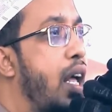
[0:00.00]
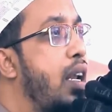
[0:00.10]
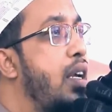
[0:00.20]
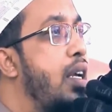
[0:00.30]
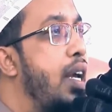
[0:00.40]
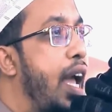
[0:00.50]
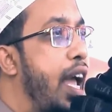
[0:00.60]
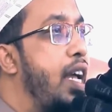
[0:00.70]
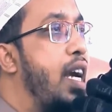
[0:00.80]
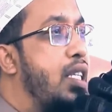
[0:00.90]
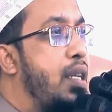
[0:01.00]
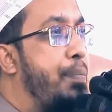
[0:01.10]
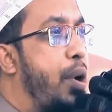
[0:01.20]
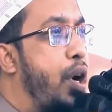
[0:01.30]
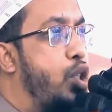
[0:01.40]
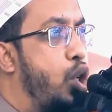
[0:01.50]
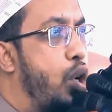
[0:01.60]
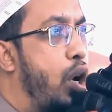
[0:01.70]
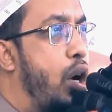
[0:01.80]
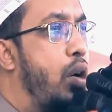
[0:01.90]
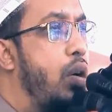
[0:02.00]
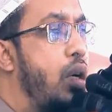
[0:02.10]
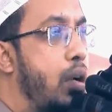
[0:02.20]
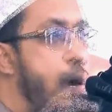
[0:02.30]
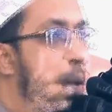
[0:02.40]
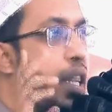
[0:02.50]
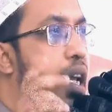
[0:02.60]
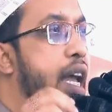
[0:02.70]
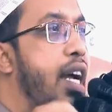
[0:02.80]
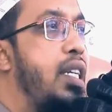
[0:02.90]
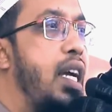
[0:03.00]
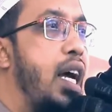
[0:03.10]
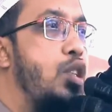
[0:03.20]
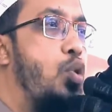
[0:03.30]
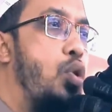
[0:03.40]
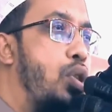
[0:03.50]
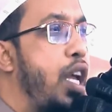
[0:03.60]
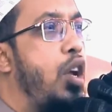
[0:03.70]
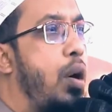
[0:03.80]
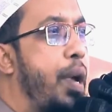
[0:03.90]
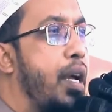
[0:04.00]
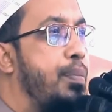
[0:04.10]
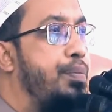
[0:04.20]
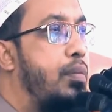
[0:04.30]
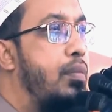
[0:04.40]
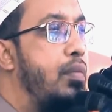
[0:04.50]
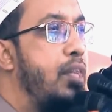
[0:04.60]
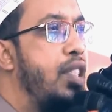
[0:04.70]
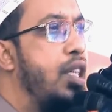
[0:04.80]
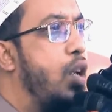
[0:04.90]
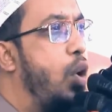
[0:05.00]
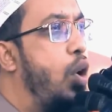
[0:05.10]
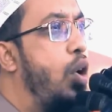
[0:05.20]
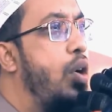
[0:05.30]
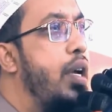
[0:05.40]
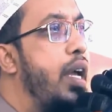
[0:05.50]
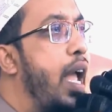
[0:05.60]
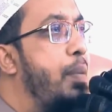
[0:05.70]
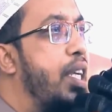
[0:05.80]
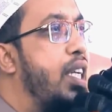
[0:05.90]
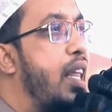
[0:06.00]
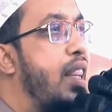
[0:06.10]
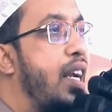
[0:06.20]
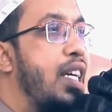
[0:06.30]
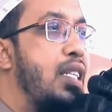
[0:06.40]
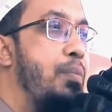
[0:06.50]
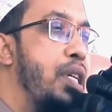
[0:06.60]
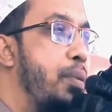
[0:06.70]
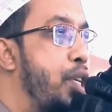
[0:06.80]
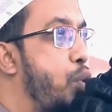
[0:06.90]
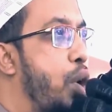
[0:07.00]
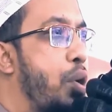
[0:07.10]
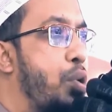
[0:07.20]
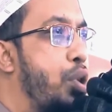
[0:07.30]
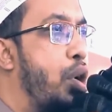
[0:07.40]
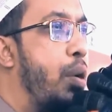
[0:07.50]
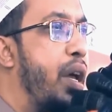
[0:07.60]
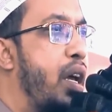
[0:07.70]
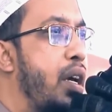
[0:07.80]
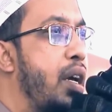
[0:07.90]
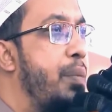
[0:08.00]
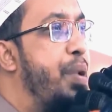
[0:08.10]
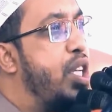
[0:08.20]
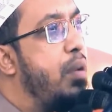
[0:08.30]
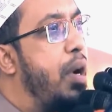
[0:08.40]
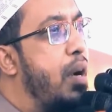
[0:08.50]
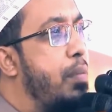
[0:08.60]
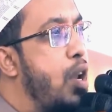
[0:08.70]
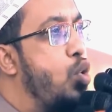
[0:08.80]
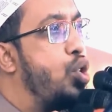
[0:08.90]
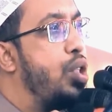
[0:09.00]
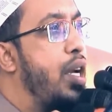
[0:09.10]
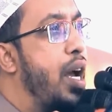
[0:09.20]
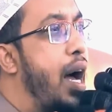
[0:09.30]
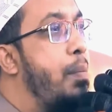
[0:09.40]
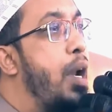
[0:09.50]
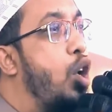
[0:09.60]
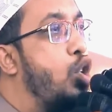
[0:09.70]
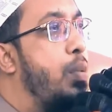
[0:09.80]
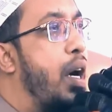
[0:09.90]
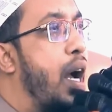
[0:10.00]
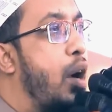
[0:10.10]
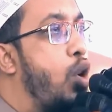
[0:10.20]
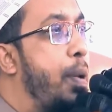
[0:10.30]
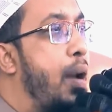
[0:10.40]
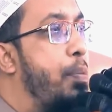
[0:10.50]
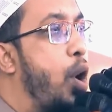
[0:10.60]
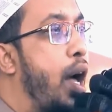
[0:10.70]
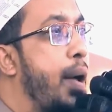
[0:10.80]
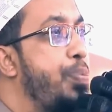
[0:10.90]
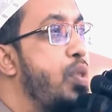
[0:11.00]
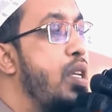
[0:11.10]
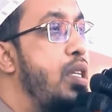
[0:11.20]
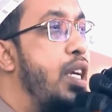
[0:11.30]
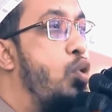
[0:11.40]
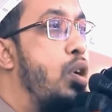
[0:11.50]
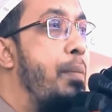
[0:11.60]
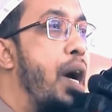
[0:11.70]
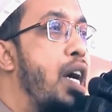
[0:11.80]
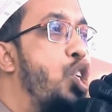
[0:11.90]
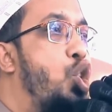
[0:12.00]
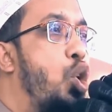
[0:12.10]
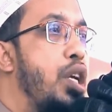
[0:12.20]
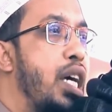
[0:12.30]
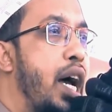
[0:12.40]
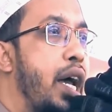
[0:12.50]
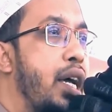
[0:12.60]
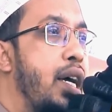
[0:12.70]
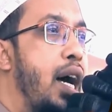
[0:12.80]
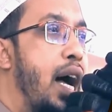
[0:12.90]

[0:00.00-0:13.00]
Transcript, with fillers: আর এই কাজটা পাওয়ার জন্য আমাদেরকে একটি কাজ করতেই হবে সেটা হলো এই মাসে আল্লাহর কাছে বেশি বেশি দোয়া করতে হবে বেশিরভাগ মানুষ আমরা হতভাগা কপাল পড়া যে গোটা মাস চলে যায়